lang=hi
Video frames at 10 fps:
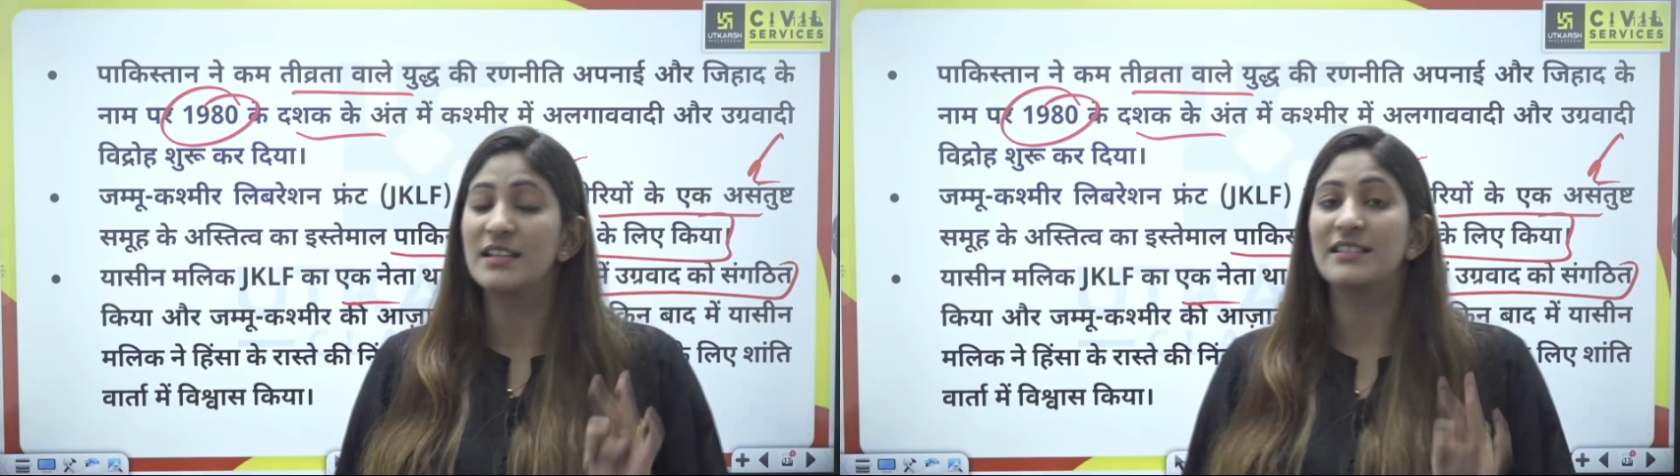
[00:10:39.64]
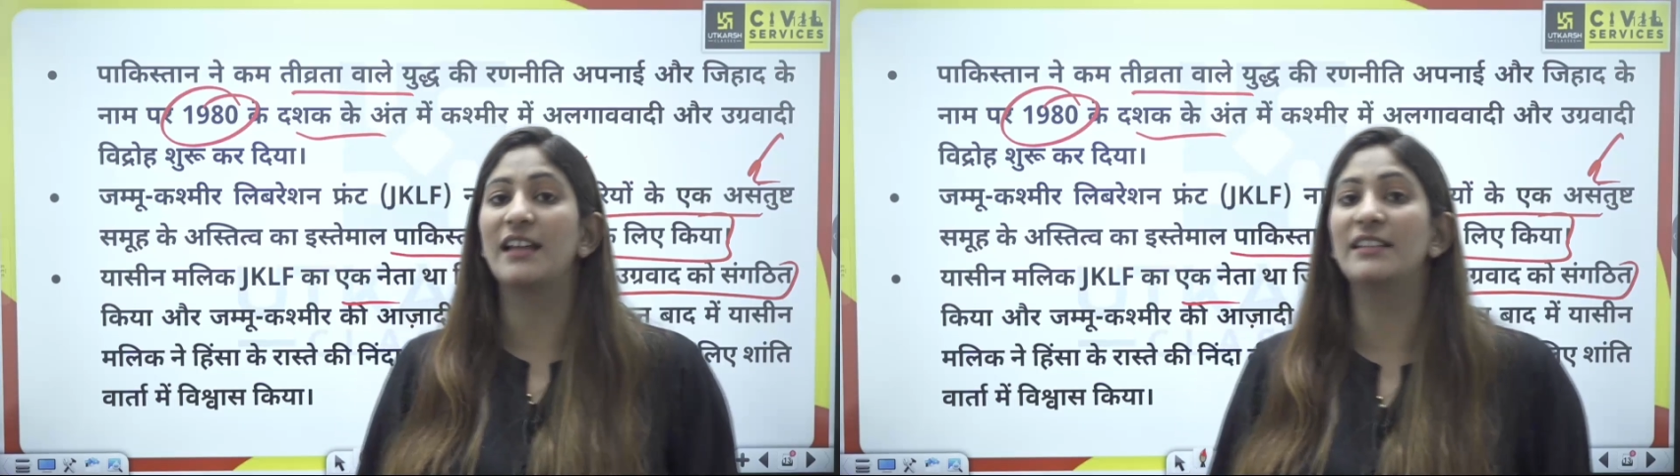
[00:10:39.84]

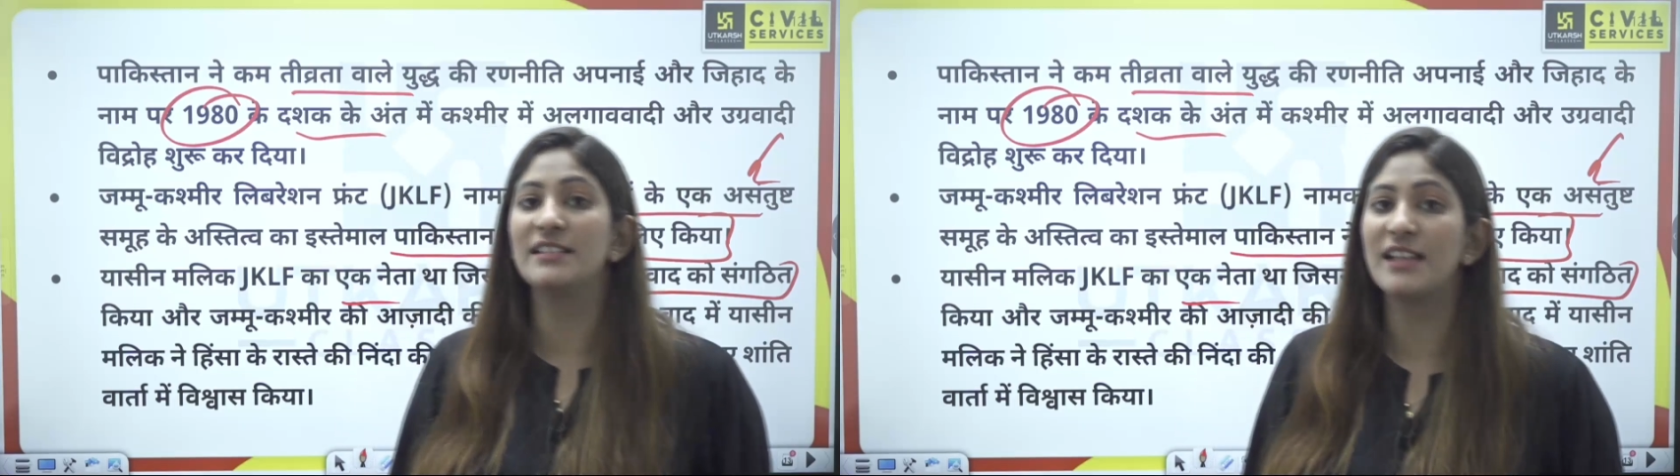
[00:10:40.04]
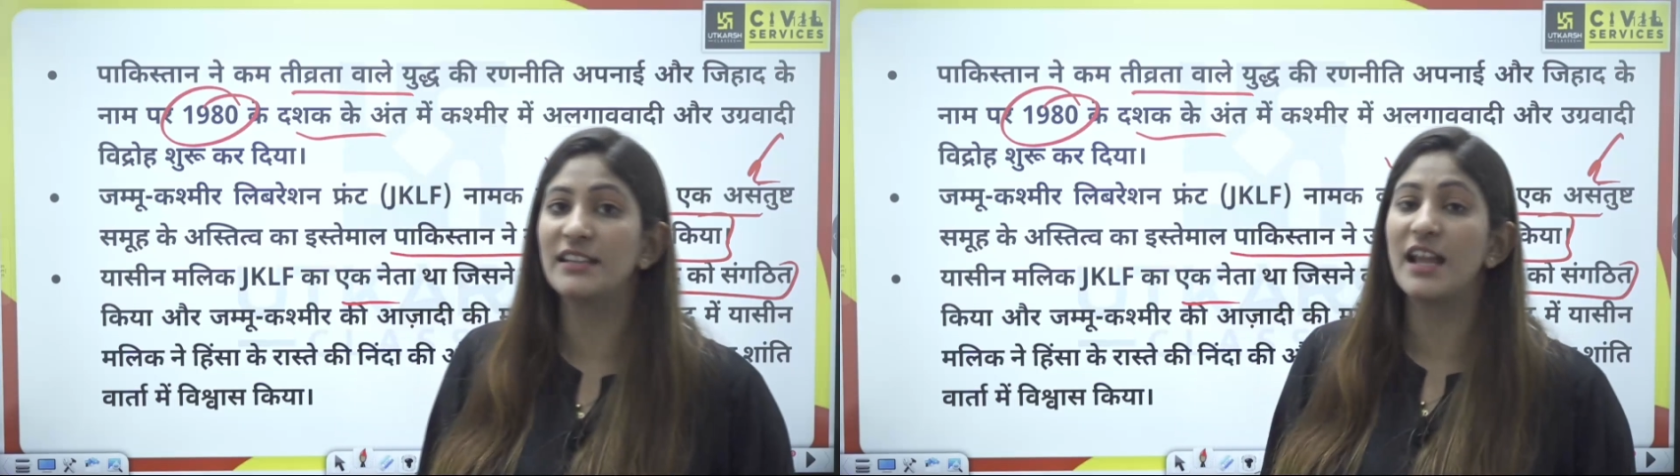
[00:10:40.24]
साथ ही
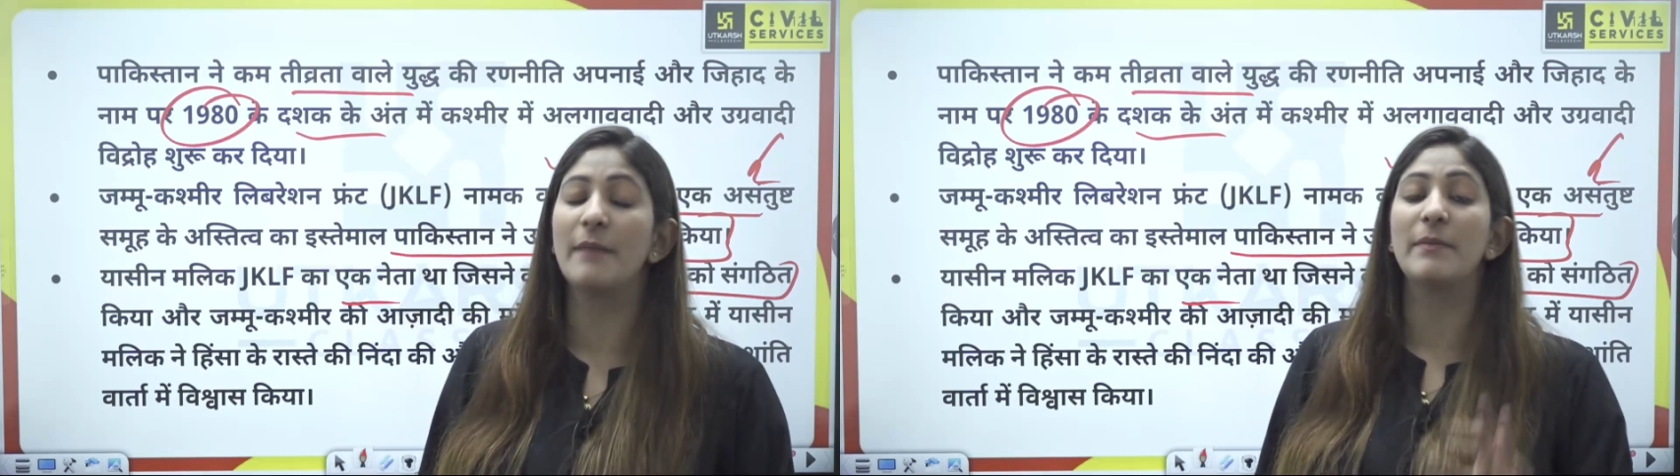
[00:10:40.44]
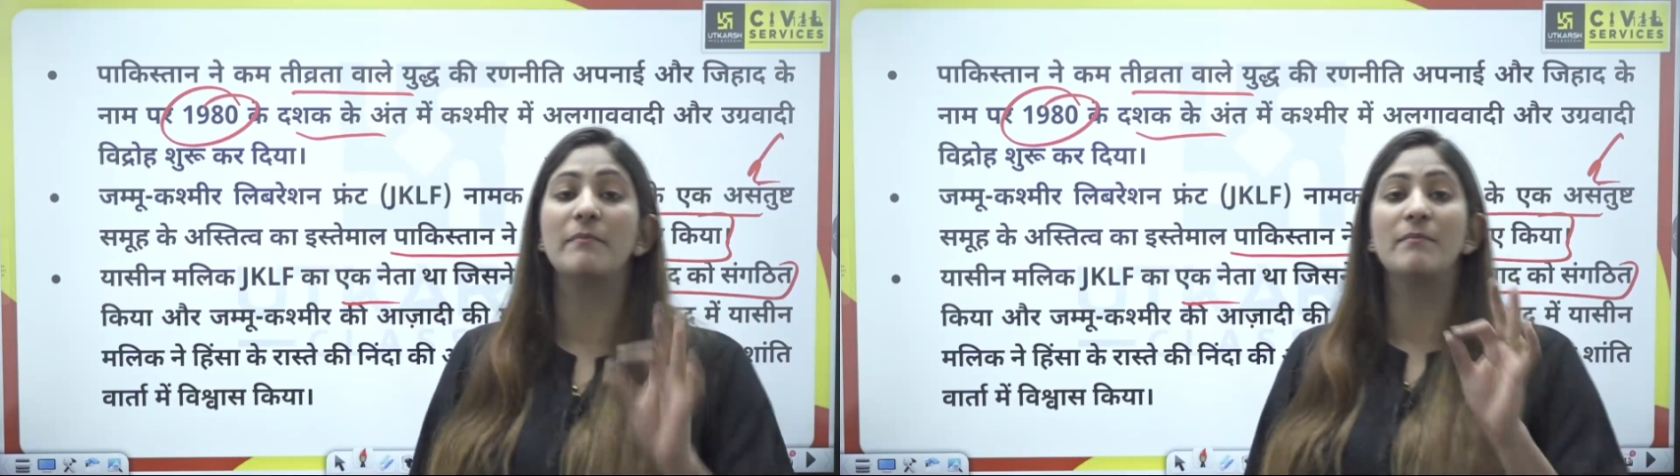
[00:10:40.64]
साथ
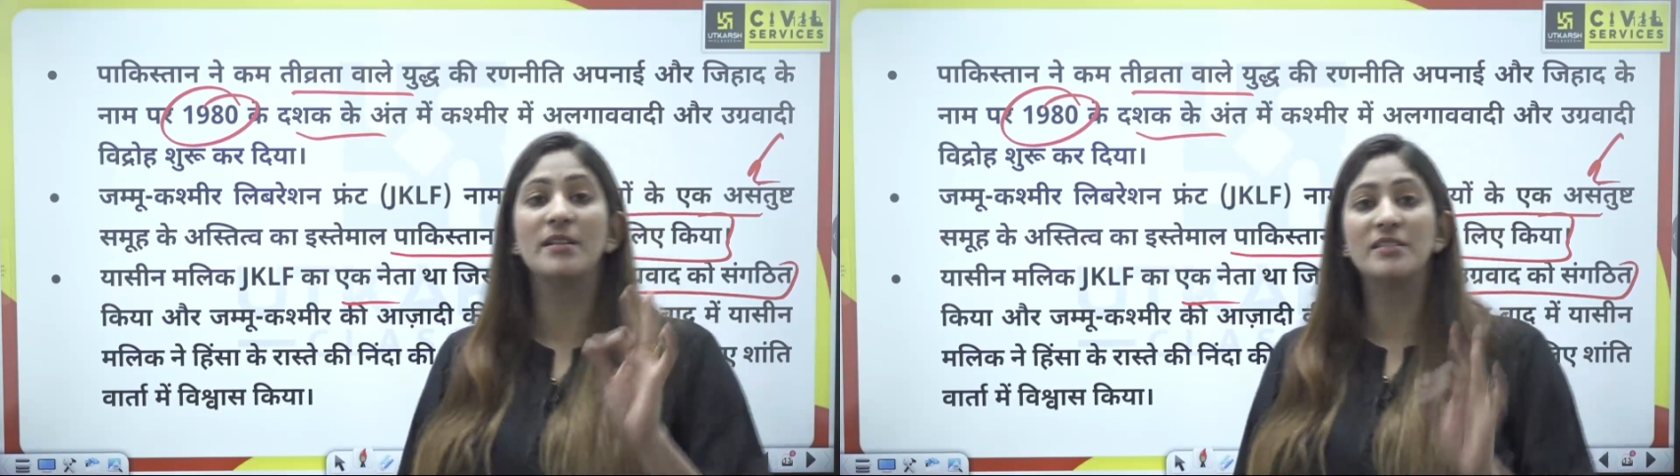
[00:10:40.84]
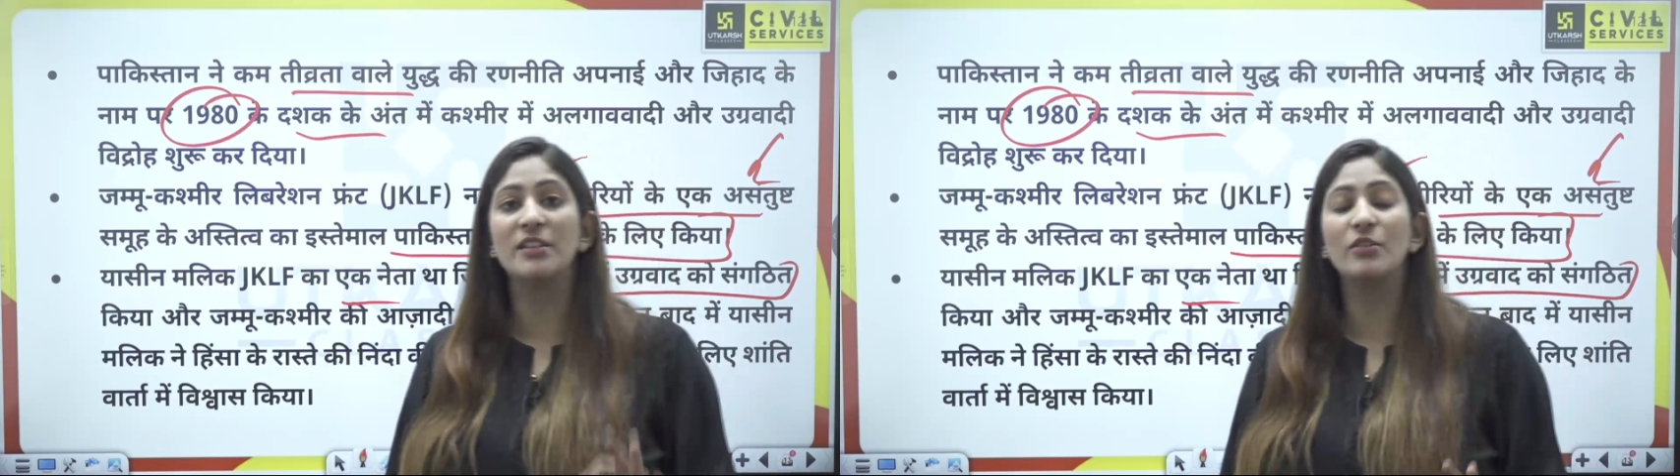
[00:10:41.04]
यहाँ पे
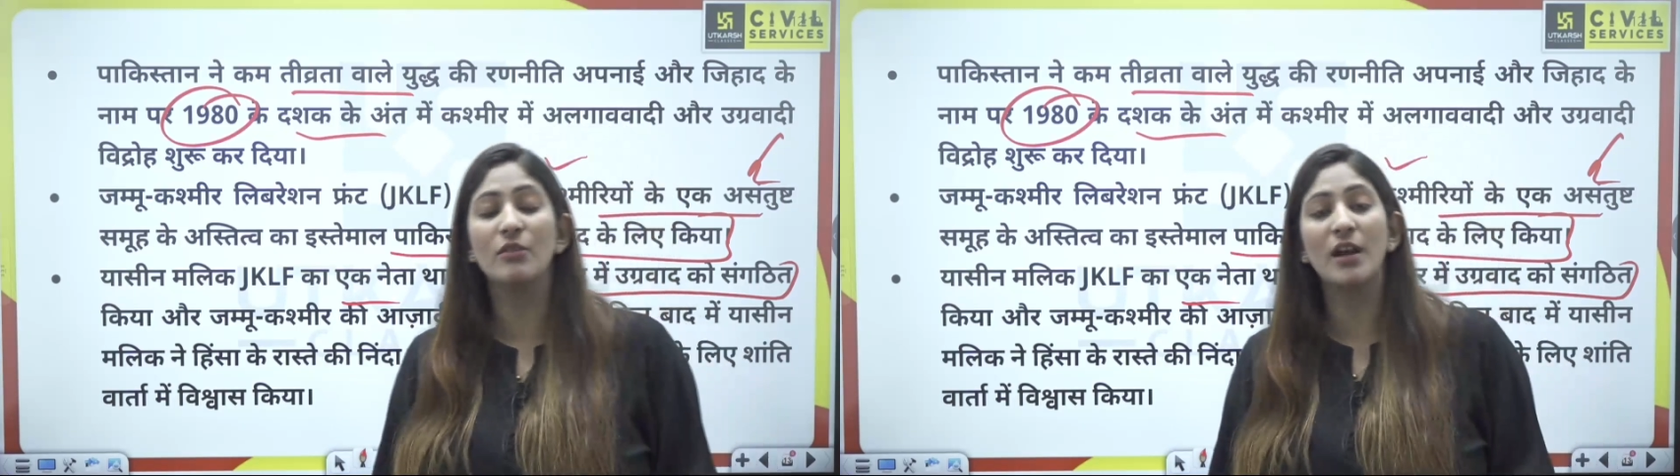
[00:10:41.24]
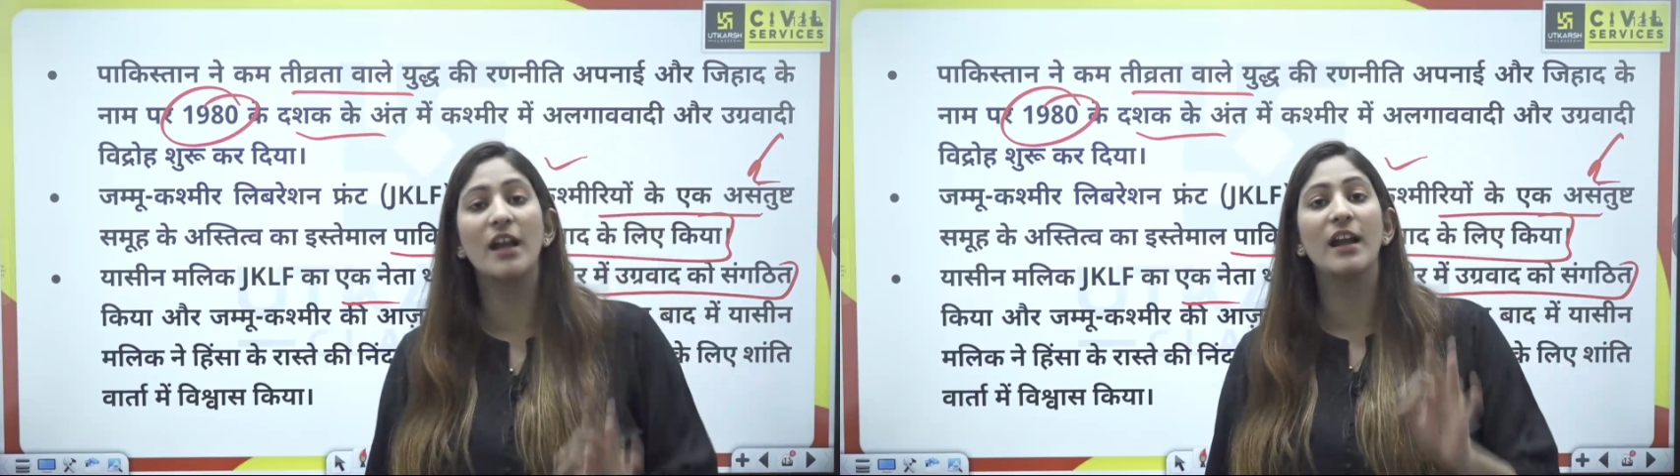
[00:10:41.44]
मस्जिदों
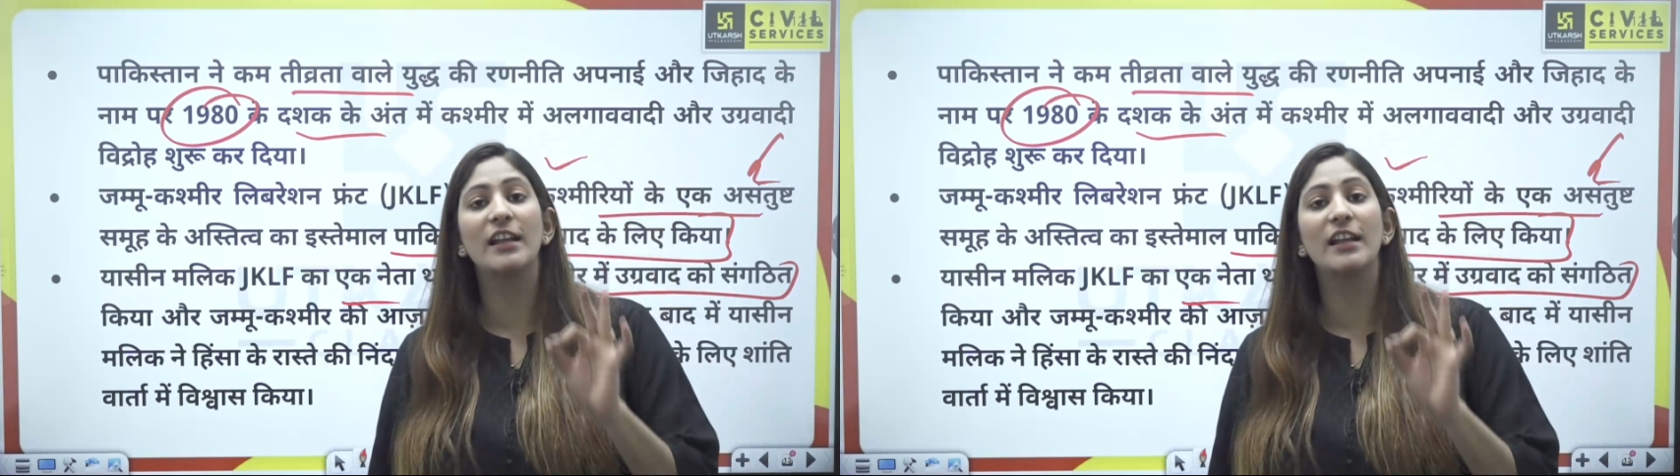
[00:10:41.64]
का